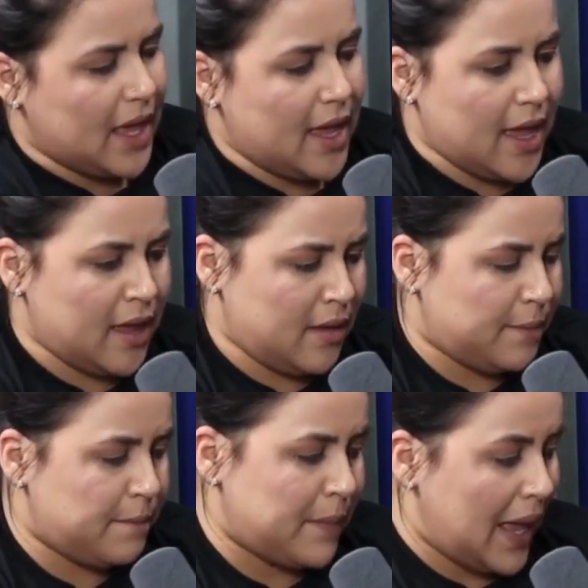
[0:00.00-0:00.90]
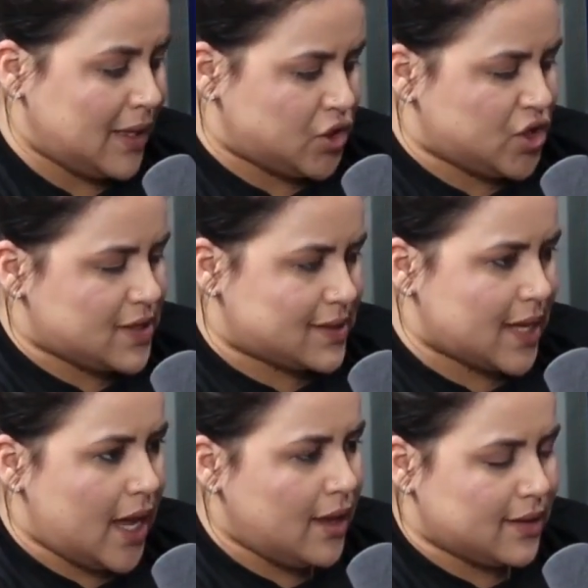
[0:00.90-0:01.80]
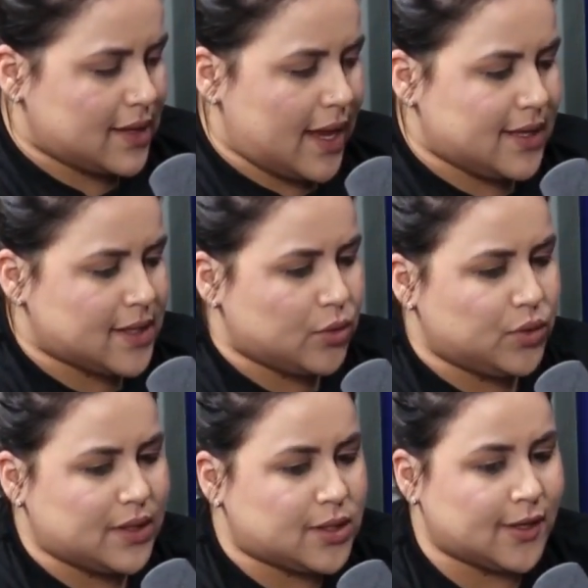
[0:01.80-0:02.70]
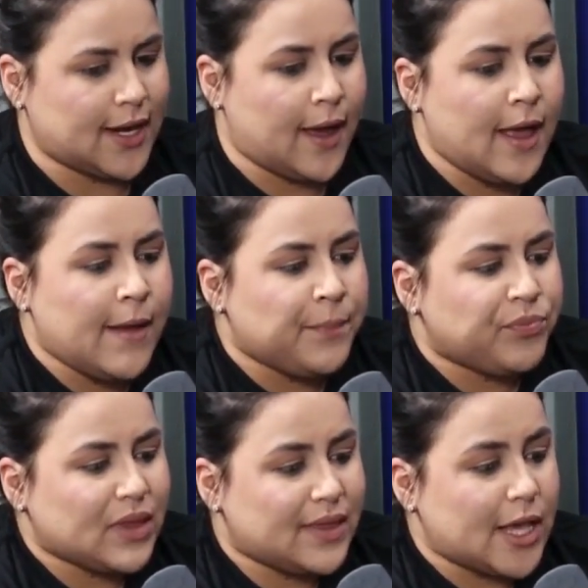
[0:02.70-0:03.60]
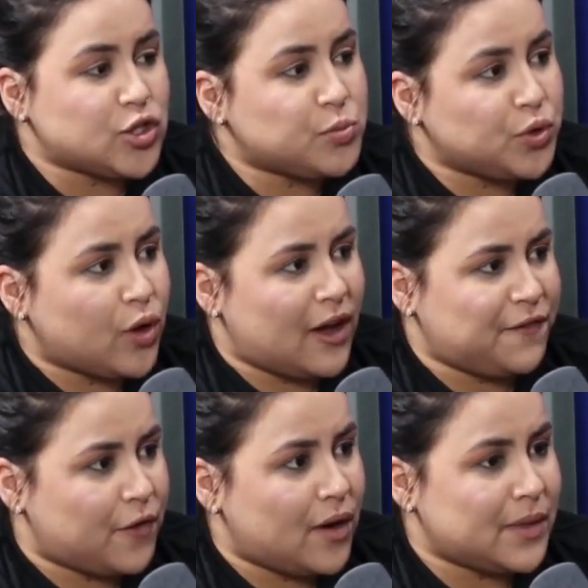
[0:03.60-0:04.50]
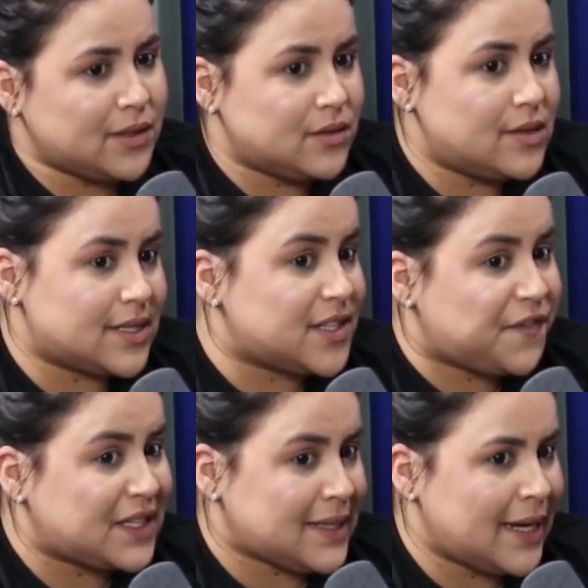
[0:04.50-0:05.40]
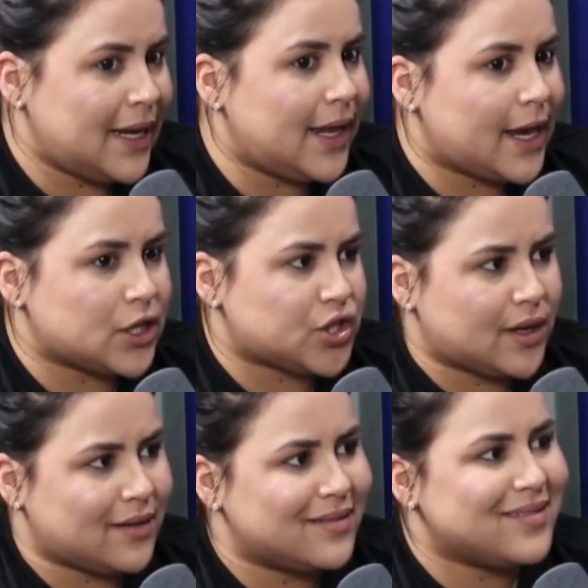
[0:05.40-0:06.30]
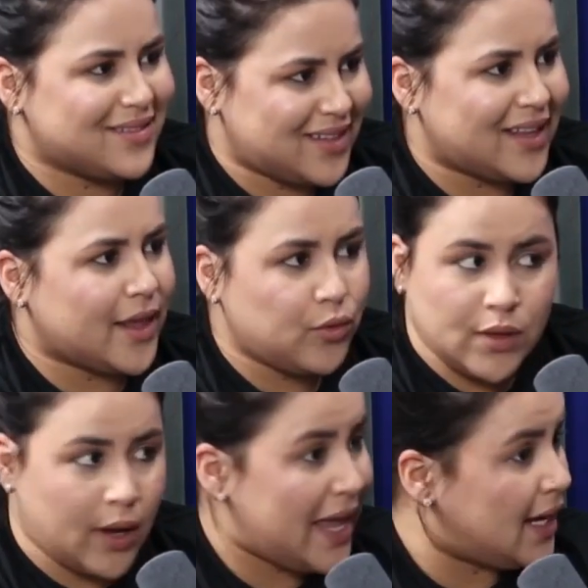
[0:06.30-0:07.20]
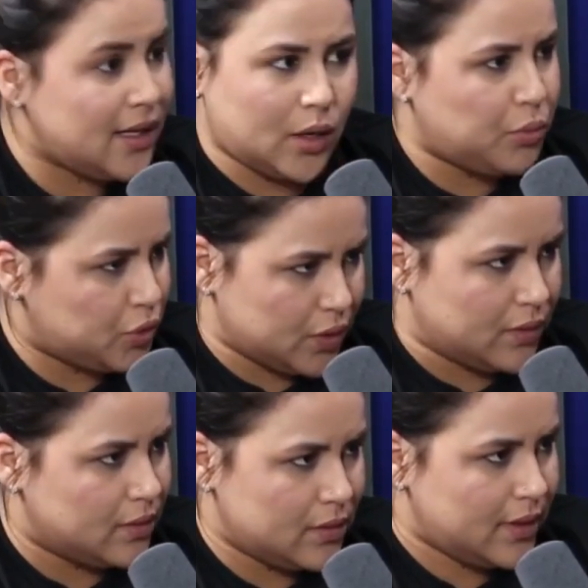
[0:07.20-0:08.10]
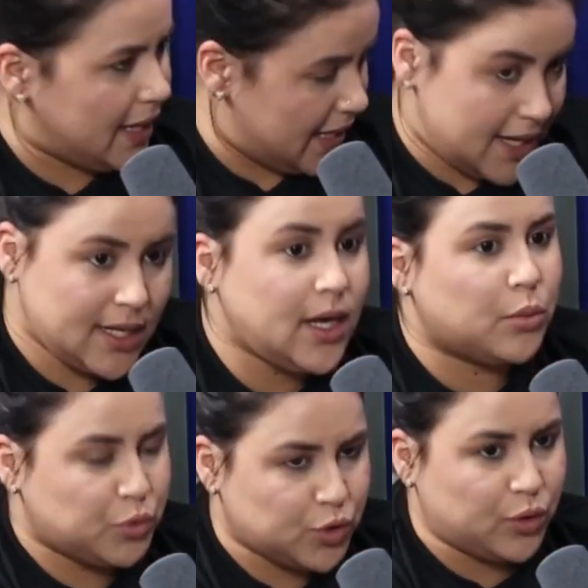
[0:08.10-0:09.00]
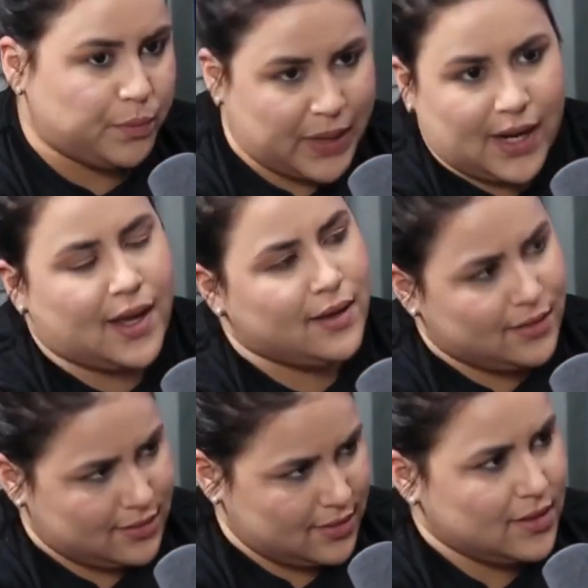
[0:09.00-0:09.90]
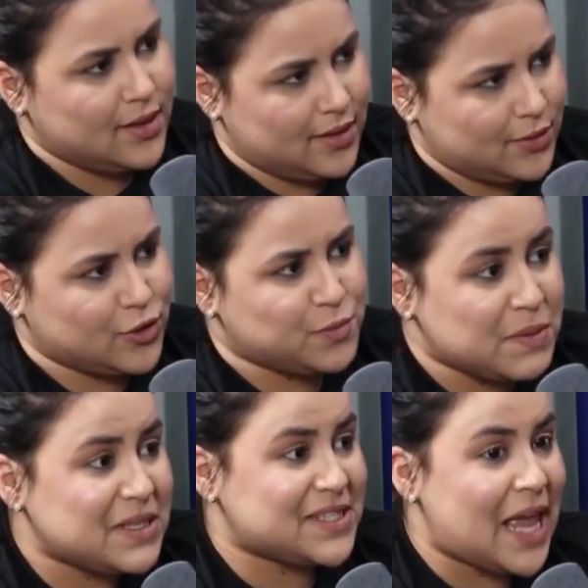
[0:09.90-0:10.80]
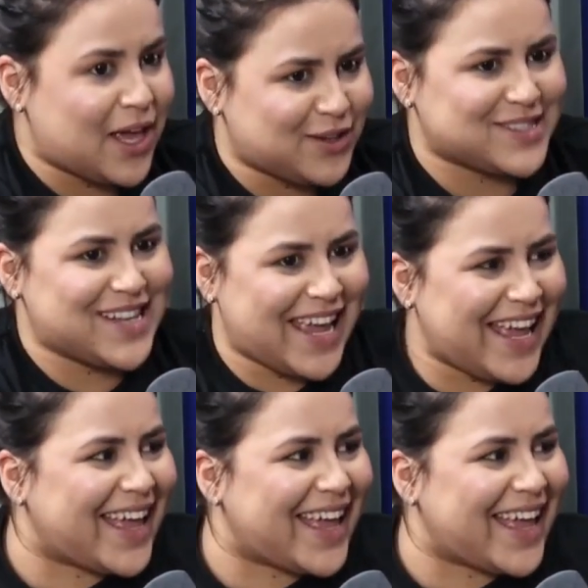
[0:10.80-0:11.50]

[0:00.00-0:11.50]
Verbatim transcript: é, mais de 100, aí segundo a história, Deus mudou a forma de se fazer igreja, entendeu? Não, ele não mudou. Ele não mudou para os mimiceros, né?